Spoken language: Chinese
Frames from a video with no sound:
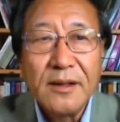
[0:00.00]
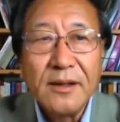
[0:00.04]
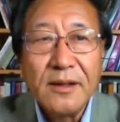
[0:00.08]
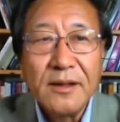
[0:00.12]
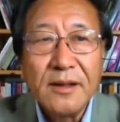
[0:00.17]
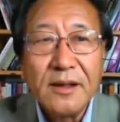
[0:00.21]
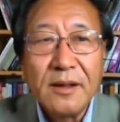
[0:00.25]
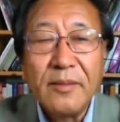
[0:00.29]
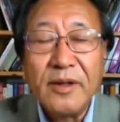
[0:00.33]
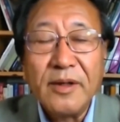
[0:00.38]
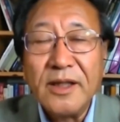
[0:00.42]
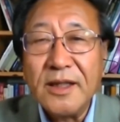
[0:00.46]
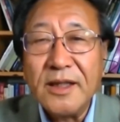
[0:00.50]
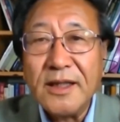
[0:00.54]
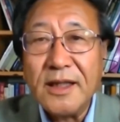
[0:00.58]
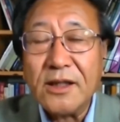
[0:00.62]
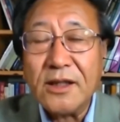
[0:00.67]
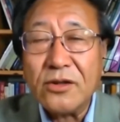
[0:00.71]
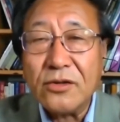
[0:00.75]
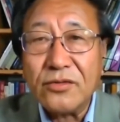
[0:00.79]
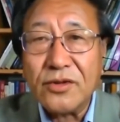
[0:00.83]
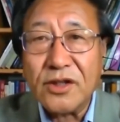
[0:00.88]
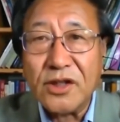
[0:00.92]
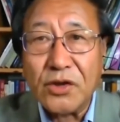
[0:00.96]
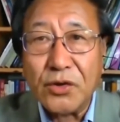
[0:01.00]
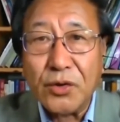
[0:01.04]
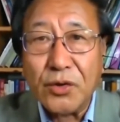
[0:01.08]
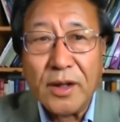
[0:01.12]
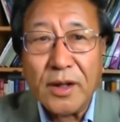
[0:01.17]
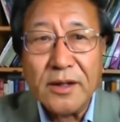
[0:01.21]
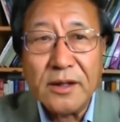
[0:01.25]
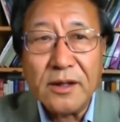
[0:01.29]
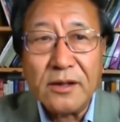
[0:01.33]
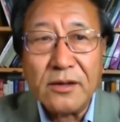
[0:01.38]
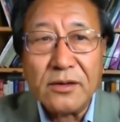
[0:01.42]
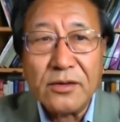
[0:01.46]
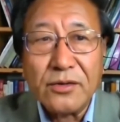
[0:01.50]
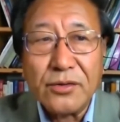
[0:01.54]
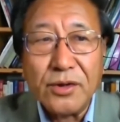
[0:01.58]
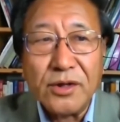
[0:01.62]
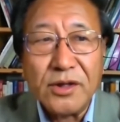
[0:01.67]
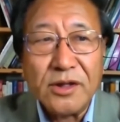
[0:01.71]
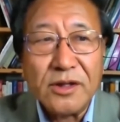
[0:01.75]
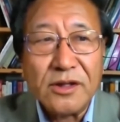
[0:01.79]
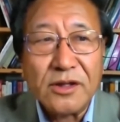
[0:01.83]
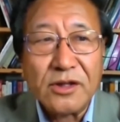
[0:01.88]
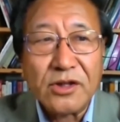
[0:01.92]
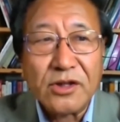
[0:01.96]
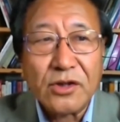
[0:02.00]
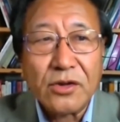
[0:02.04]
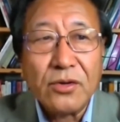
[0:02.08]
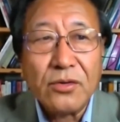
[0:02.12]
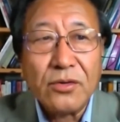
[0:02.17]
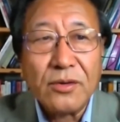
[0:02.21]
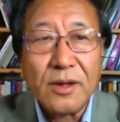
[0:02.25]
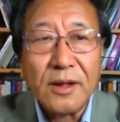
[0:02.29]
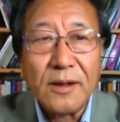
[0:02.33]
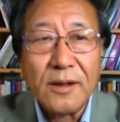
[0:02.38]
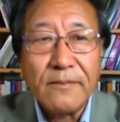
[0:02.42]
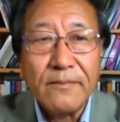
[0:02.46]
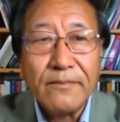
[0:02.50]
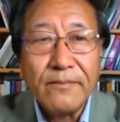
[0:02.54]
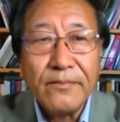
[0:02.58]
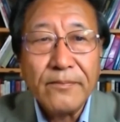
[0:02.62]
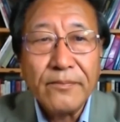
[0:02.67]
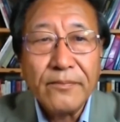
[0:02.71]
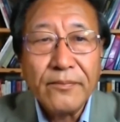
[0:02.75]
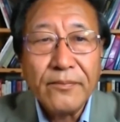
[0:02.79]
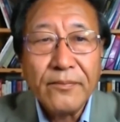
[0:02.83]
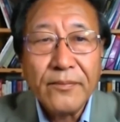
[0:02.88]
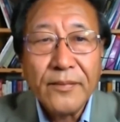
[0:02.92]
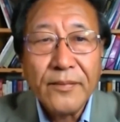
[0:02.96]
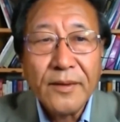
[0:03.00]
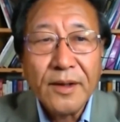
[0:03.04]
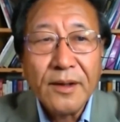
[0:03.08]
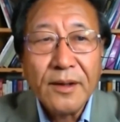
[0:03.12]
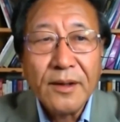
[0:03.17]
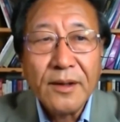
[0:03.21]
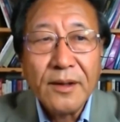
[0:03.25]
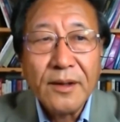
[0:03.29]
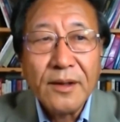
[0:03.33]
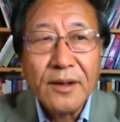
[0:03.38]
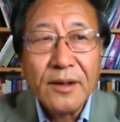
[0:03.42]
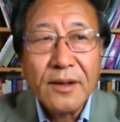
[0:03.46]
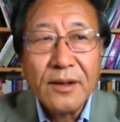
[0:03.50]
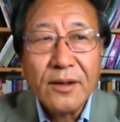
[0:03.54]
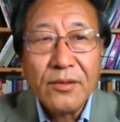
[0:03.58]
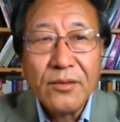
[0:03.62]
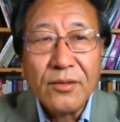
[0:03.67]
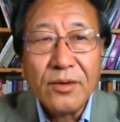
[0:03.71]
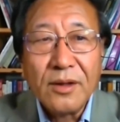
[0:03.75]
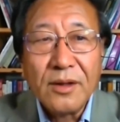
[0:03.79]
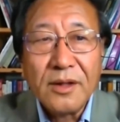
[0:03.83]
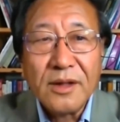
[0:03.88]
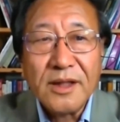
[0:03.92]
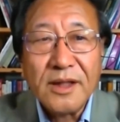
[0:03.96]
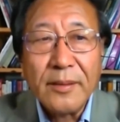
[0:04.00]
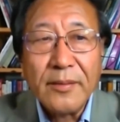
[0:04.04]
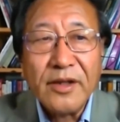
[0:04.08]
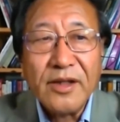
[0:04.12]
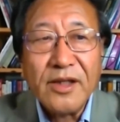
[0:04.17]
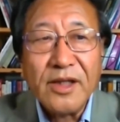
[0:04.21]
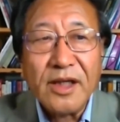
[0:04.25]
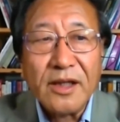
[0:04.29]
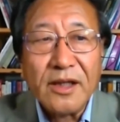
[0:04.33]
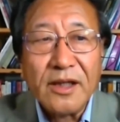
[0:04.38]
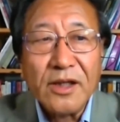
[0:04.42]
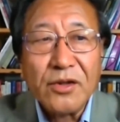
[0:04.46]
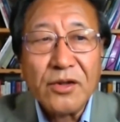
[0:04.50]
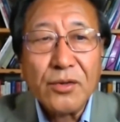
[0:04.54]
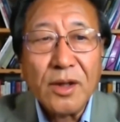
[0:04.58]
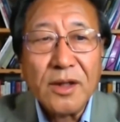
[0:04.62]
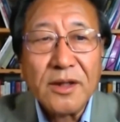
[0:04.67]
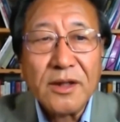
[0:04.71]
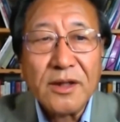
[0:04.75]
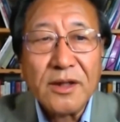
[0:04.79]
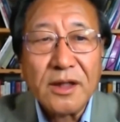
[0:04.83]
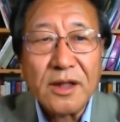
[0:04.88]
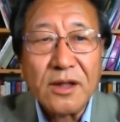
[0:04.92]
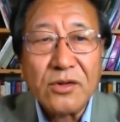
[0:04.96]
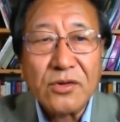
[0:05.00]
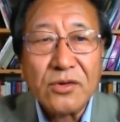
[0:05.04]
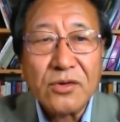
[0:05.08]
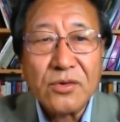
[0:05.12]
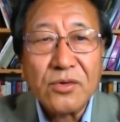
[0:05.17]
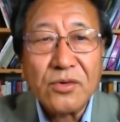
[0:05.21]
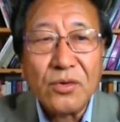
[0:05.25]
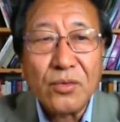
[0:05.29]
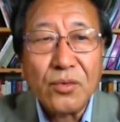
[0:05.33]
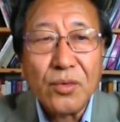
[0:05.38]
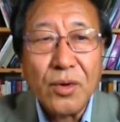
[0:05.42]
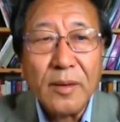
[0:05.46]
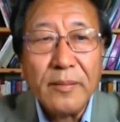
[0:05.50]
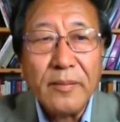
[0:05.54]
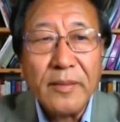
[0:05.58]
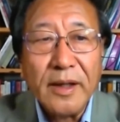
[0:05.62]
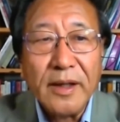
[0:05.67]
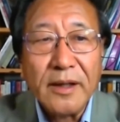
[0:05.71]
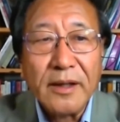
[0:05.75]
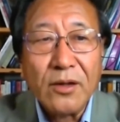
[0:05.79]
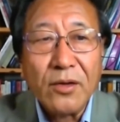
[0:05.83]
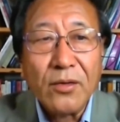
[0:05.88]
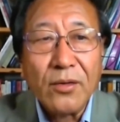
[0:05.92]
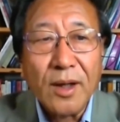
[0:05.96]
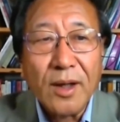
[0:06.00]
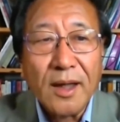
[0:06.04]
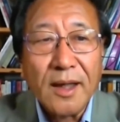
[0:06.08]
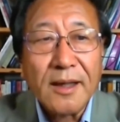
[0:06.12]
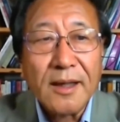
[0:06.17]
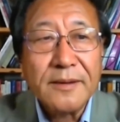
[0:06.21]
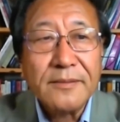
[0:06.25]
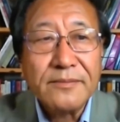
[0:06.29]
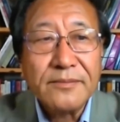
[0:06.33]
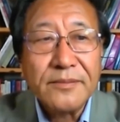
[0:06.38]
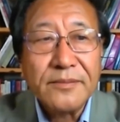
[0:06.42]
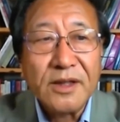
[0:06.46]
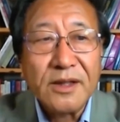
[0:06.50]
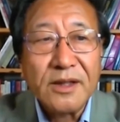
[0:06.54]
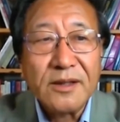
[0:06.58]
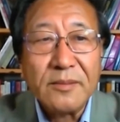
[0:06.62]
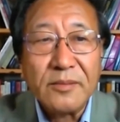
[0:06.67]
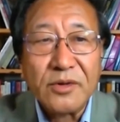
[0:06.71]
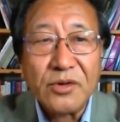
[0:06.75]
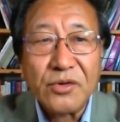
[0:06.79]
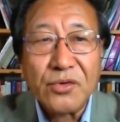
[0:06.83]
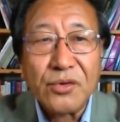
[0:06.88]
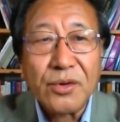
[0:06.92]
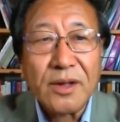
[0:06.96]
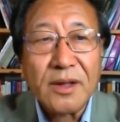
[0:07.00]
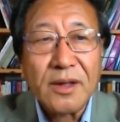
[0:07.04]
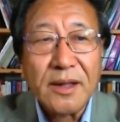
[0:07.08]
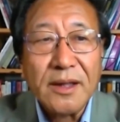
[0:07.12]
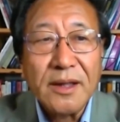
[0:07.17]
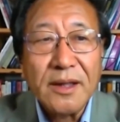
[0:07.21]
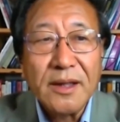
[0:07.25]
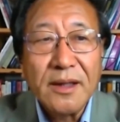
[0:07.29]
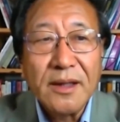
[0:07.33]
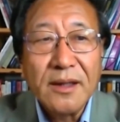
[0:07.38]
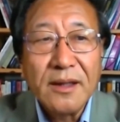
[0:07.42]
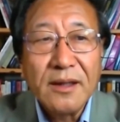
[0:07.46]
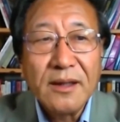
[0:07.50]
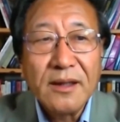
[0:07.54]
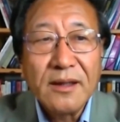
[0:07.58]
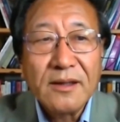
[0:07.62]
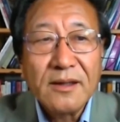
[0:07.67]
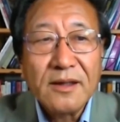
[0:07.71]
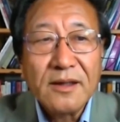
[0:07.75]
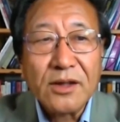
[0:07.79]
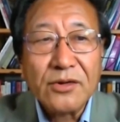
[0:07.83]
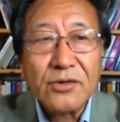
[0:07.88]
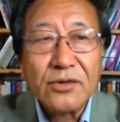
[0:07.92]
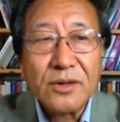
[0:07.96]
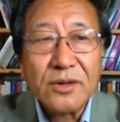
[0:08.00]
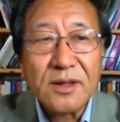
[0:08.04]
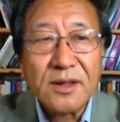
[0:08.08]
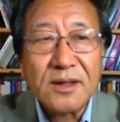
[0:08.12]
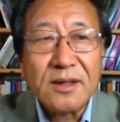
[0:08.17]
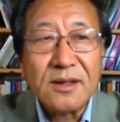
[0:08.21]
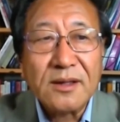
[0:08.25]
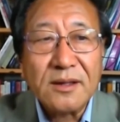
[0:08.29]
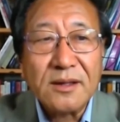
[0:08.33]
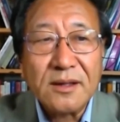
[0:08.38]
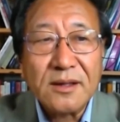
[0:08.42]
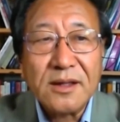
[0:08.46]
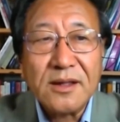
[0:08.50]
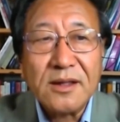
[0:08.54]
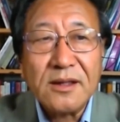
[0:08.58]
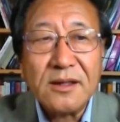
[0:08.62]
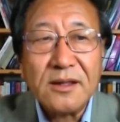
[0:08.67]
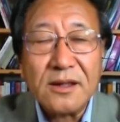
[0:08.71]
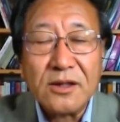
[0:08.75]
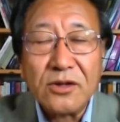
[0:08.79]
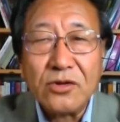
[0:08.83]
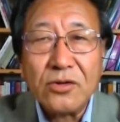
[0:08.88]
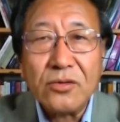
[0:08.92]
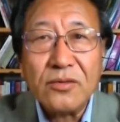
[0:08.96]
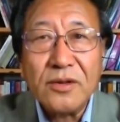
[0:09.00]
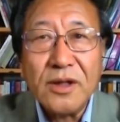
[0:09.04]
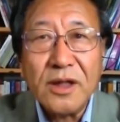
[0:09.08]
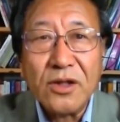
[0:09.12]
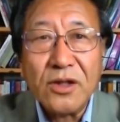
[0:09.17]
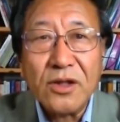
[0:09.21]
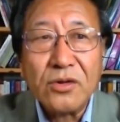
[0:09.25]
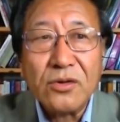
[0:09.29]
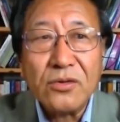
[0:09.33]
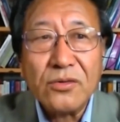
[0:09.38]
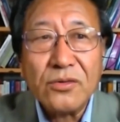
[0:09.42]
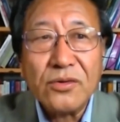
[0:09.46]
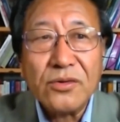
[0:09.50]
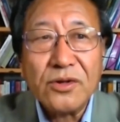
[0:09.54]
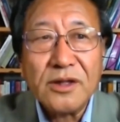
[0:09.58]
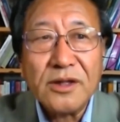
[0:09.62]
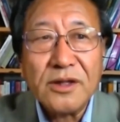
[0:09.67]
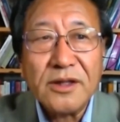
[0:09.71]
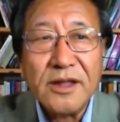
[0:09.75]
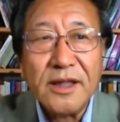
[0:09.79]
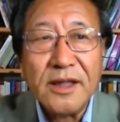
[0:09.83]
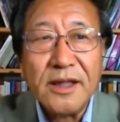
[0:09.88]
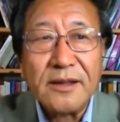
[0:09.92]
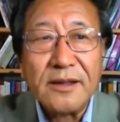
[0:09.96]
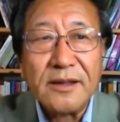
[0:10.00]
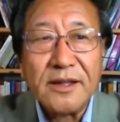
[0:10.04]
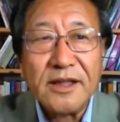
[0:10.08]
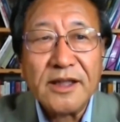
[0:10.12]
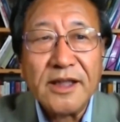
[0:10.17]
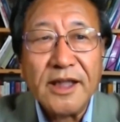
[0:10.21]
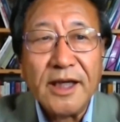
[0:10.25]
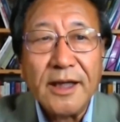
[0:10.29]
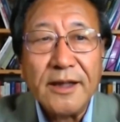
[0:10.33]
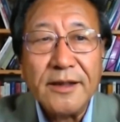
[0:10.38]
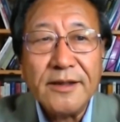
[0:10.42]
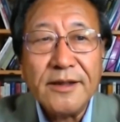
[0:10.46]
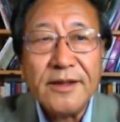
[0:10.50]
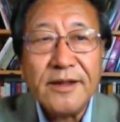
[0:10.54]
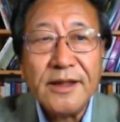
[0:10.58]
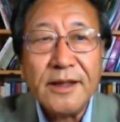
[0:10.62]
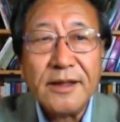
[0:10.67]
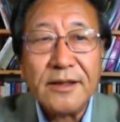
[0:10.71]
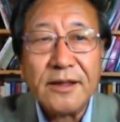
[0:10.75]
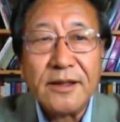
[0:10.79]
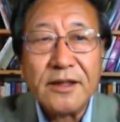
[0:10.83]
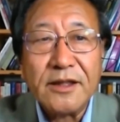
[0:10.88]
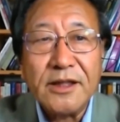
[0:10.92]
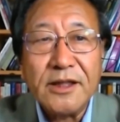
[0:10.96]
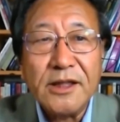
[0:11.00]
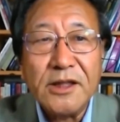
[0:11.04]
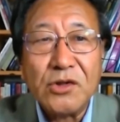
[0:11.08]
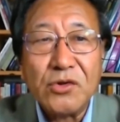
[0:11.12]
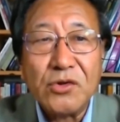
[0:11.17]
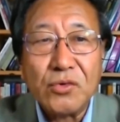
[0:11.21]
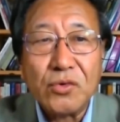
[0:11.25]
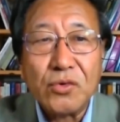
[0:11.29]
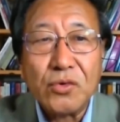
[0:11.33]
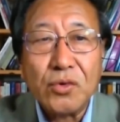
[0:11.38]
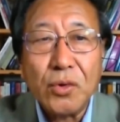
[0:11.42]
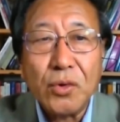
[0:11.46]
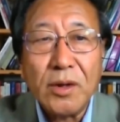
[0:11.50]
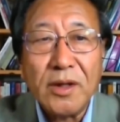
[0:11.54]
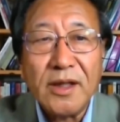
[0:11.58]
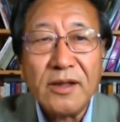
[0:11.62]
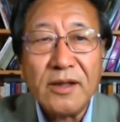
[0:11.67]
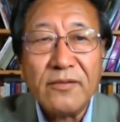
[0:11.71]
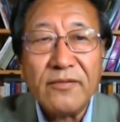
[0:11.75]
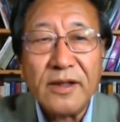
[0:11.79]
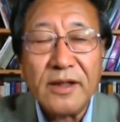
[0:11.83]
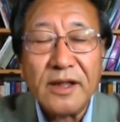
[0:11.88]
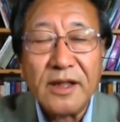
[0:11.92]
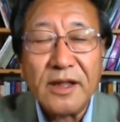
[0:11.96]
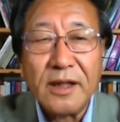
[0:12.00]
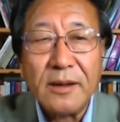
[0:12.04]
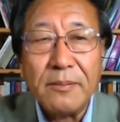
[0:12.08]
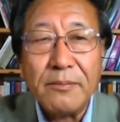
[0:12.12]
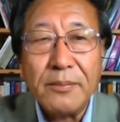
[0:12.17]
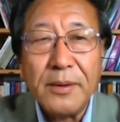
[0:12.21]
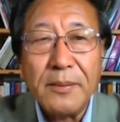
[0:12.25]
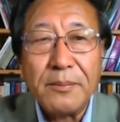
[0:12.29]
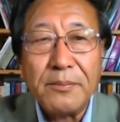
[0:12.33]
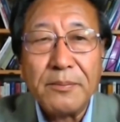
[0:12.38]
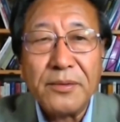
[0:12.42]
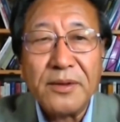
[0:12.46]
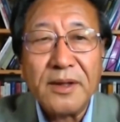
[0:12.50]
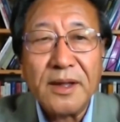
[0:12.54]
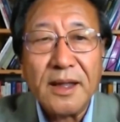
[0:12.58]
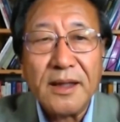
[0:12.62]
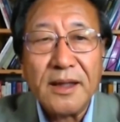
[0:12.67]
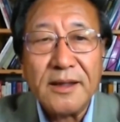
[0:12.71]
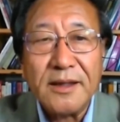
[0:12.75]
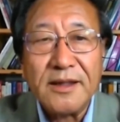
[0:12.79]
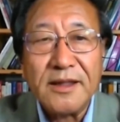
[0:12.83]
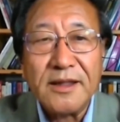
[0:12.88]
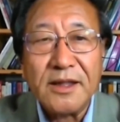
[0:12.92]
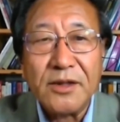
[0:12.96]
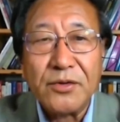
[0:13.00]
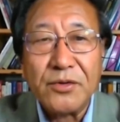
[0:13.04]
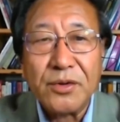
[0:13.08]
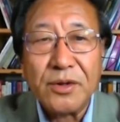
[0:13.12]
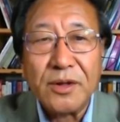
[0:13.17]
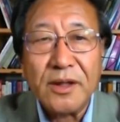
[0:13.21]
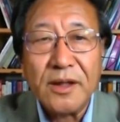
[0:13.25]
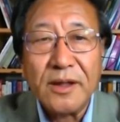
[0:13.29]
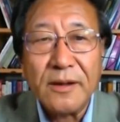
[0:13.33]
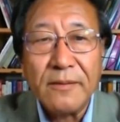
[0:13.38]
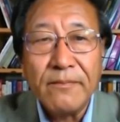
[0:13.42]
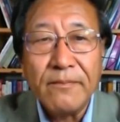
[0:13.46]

那么一旦动起拳头，局势就失控了。我下面引一段这个中共官媒的话，他这么说的：他说，此次的中印冲突事件，前线的技术脱离问题并不难以解决，